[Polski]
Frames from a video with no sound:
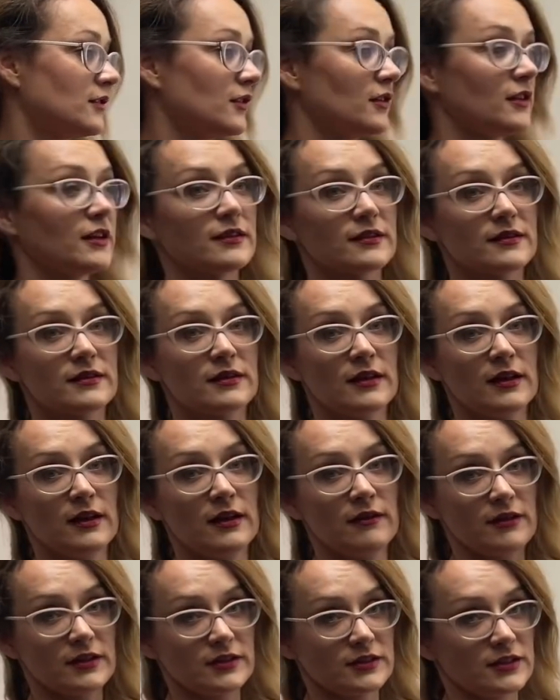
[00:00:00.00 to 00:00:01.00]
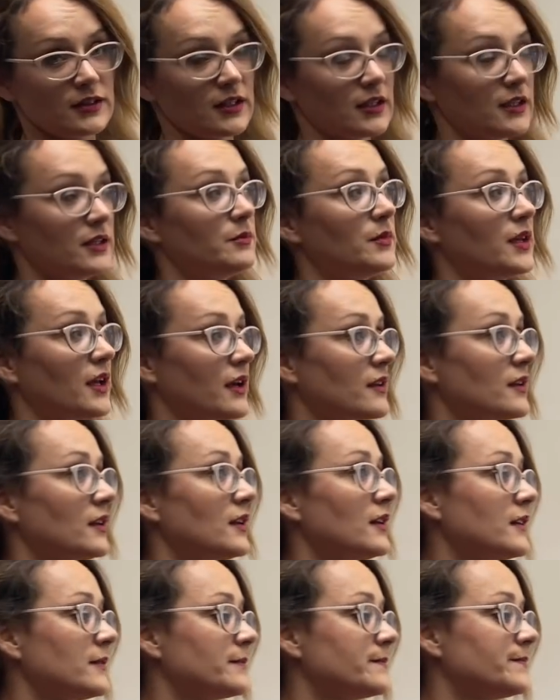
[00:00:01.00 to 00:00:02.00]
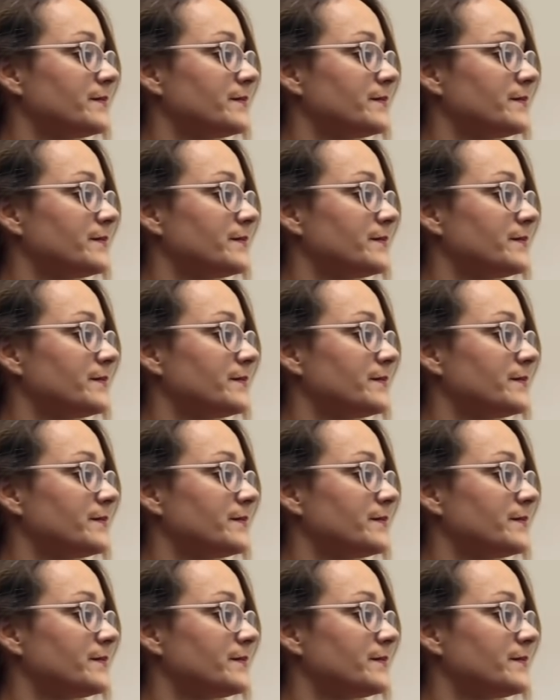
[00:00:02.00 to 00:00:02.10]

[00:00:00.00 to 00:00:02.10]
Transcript: To jest właśnie taki miernik,